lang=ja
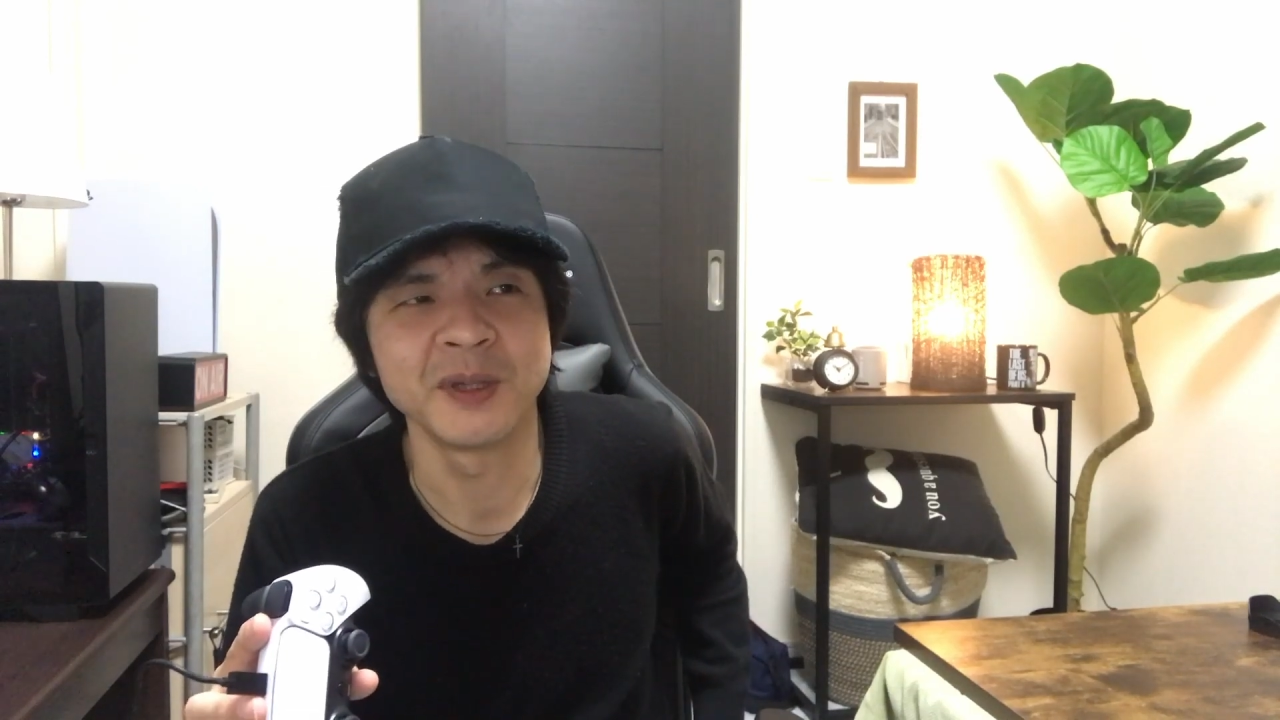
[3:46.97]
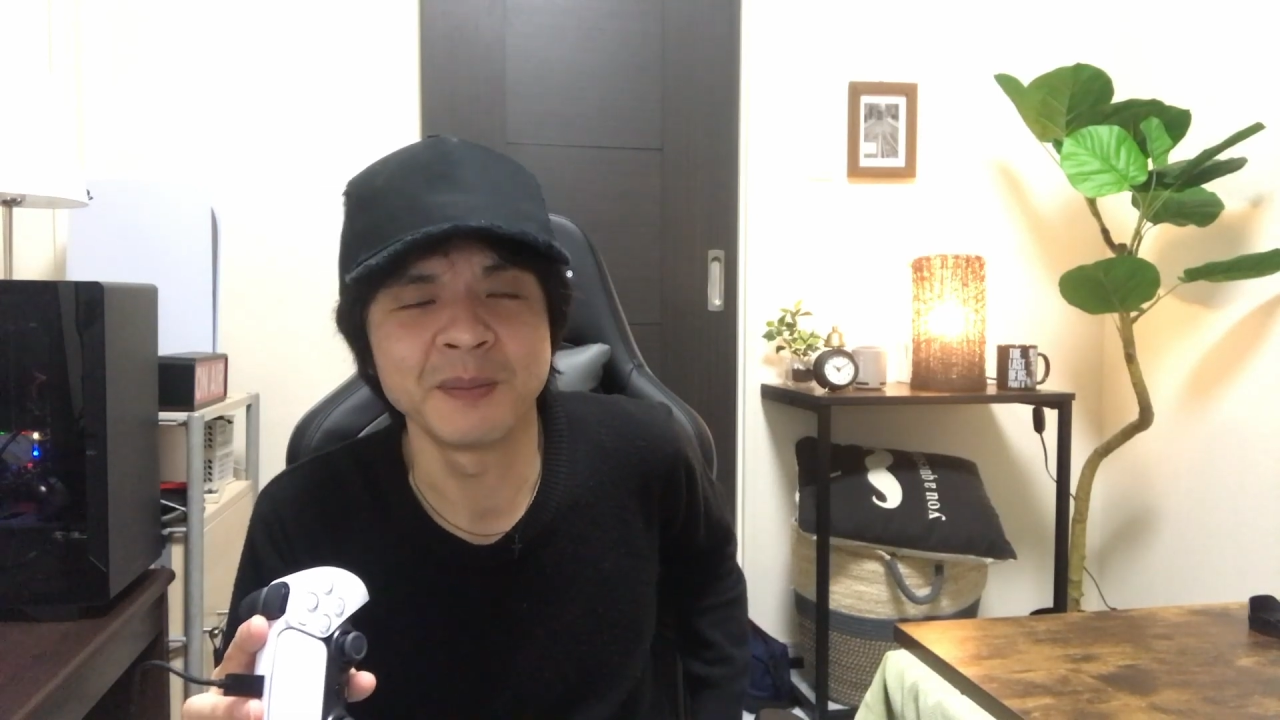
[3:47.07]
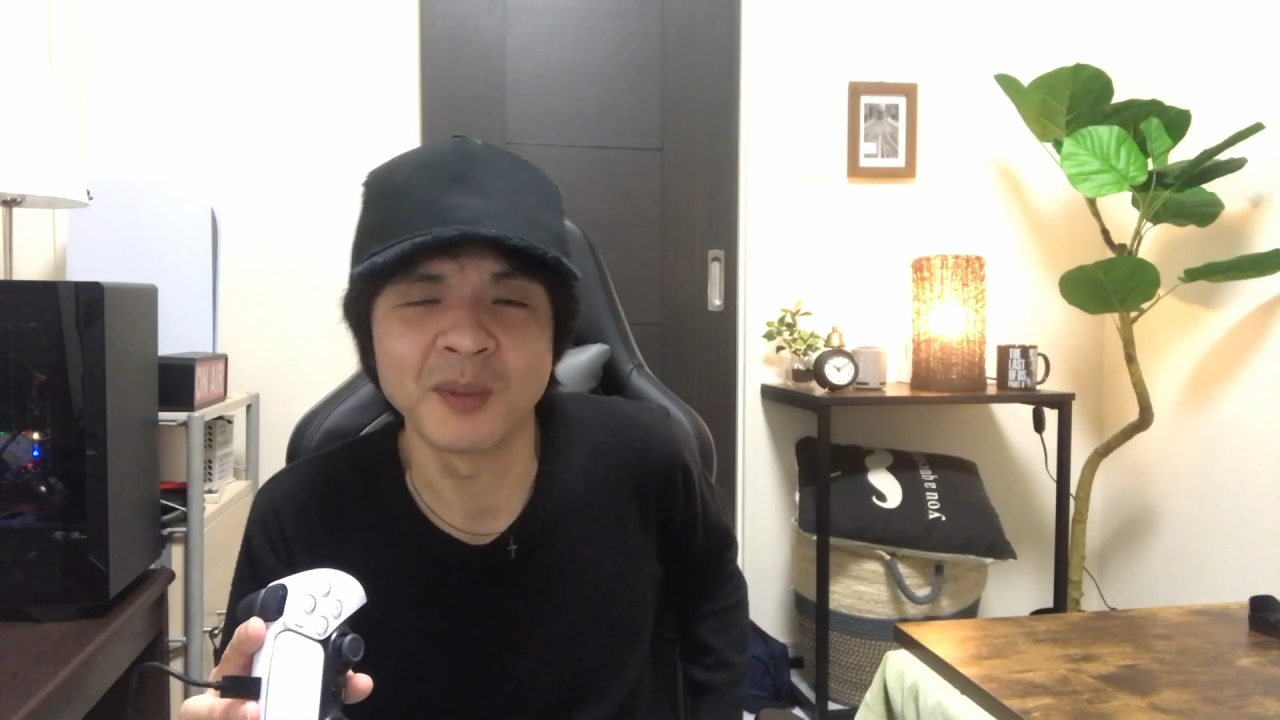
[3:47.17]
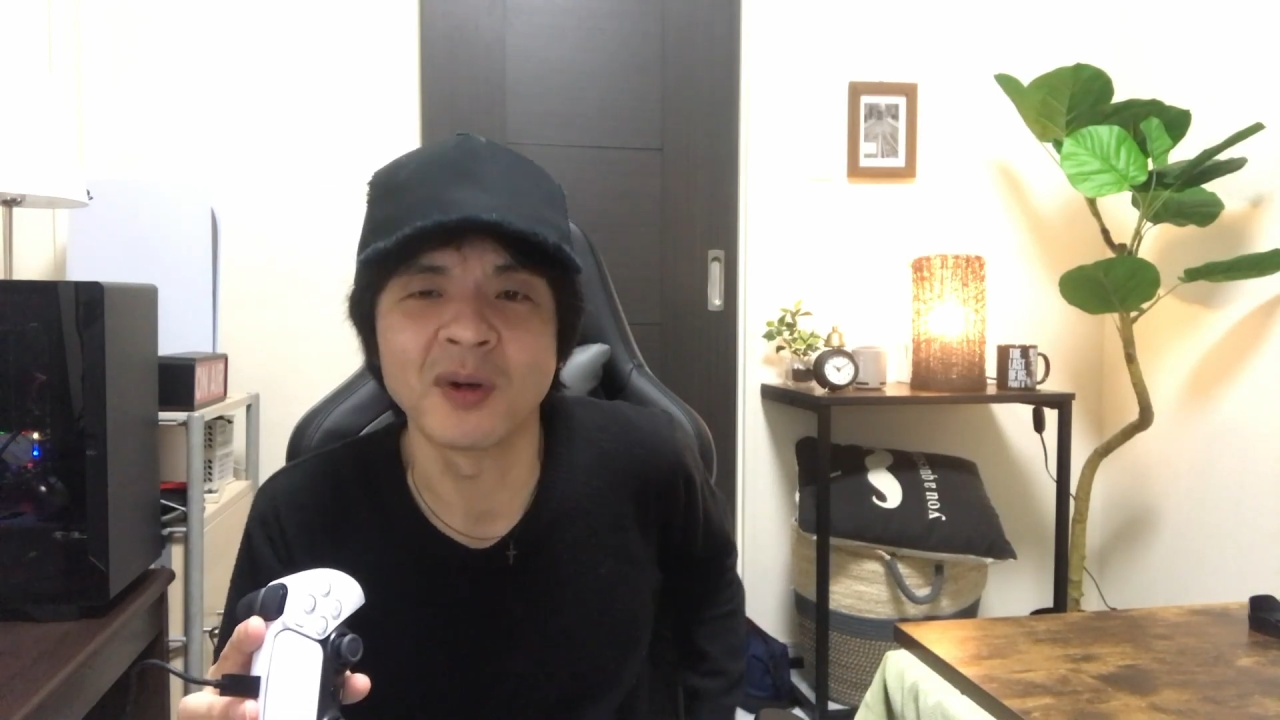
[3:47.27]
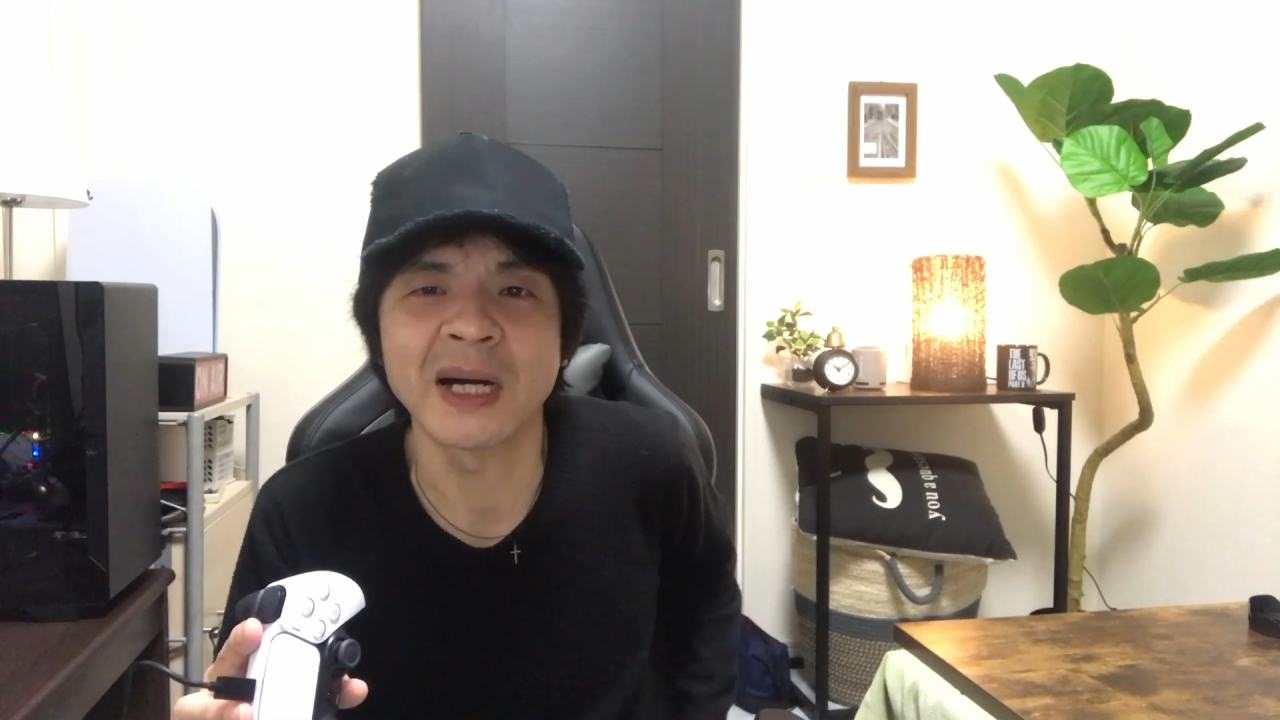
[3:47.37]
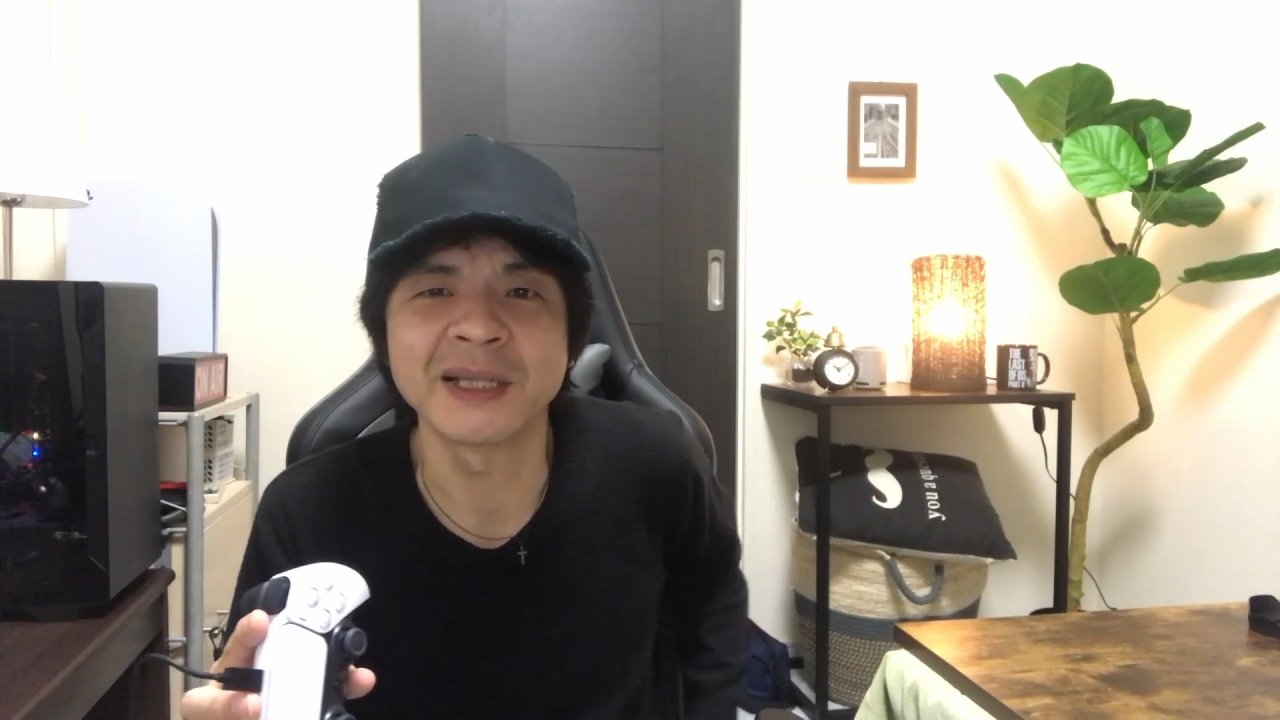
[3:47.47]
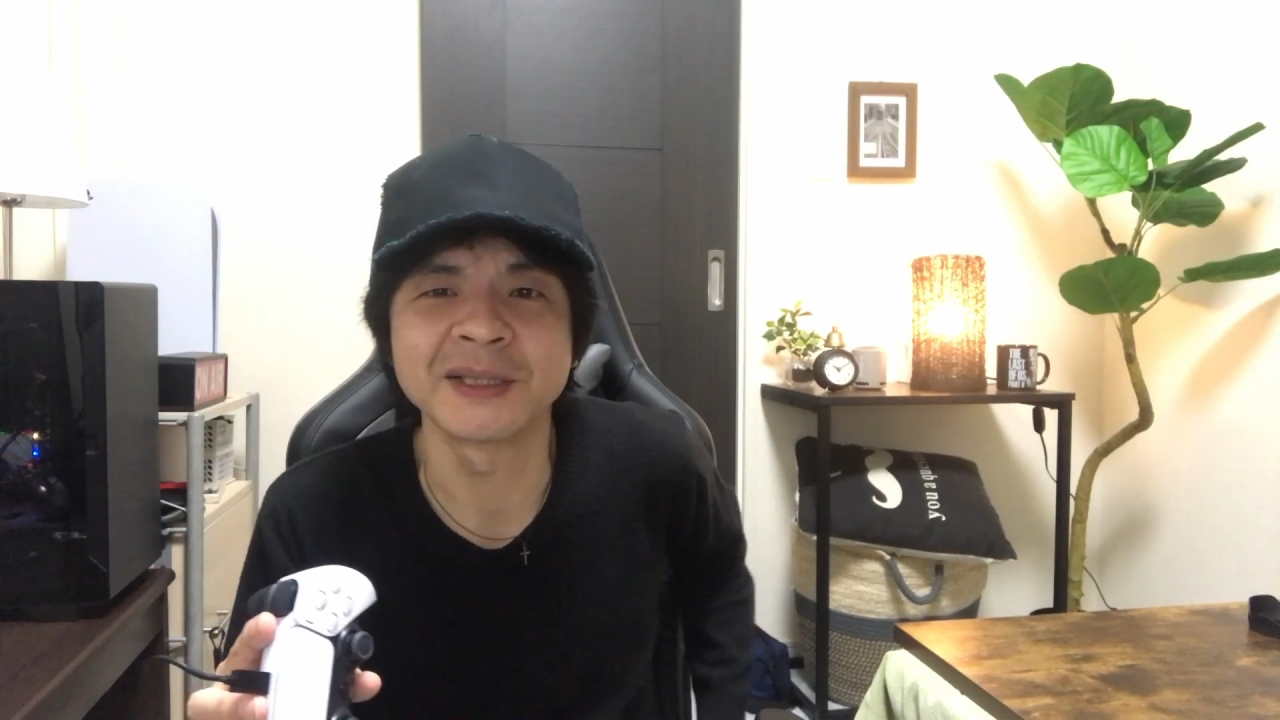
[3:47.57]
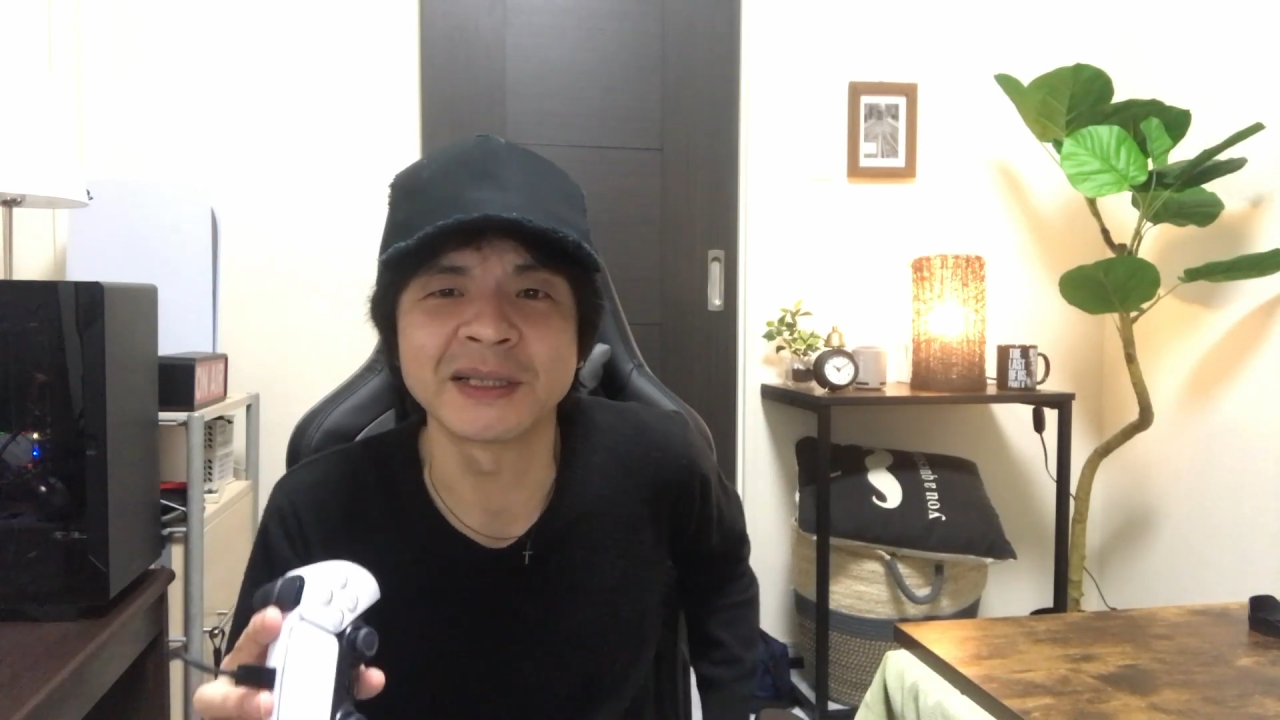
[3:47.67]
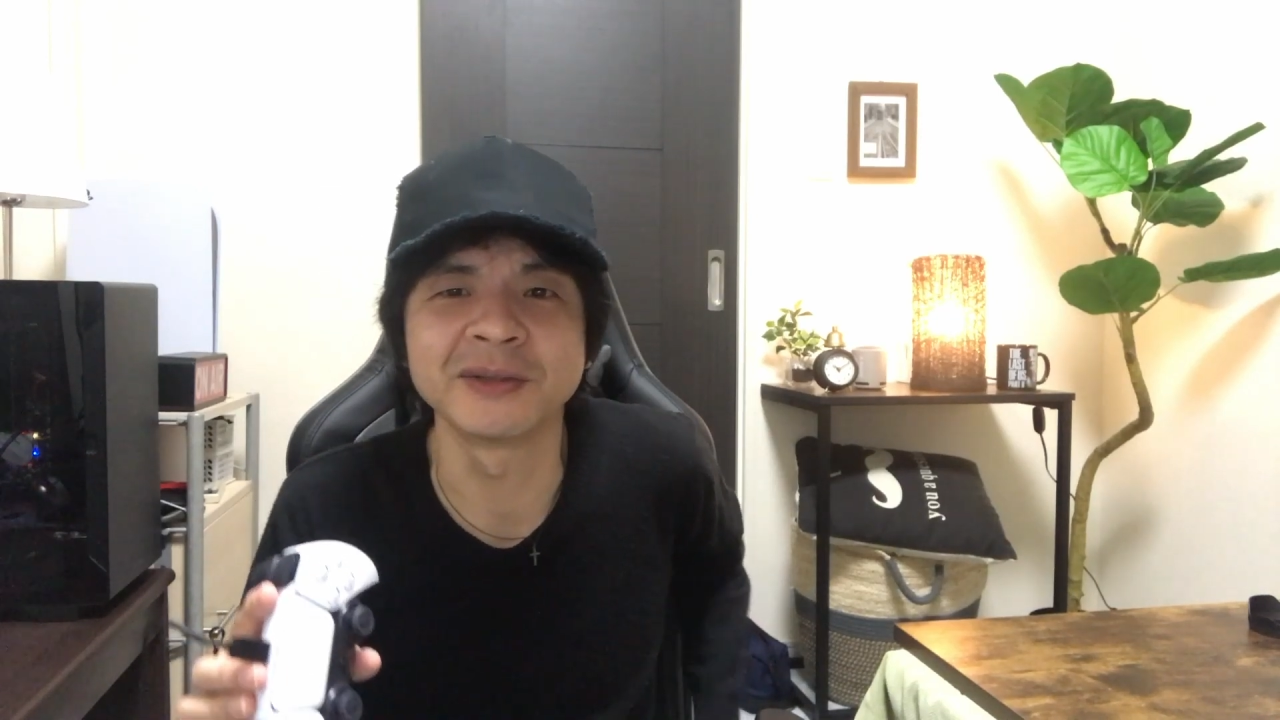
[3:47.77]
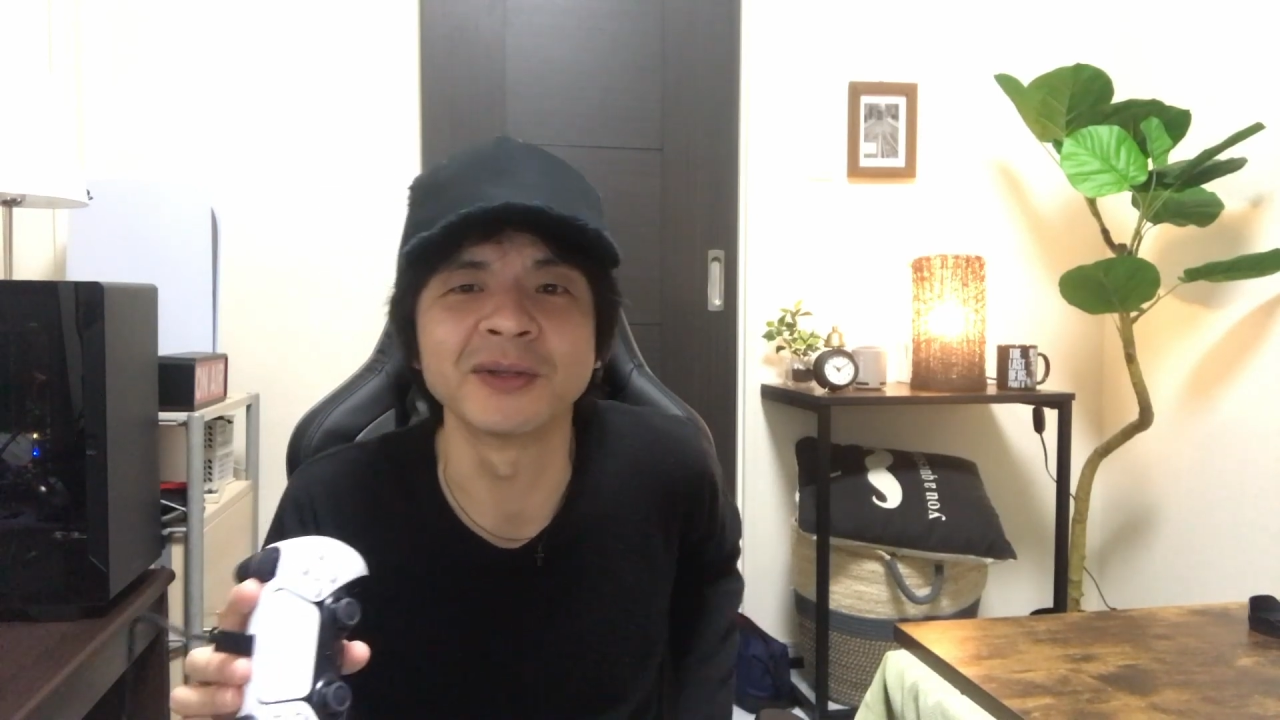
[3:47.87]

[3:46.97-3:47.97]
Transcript: 1本買えちゃ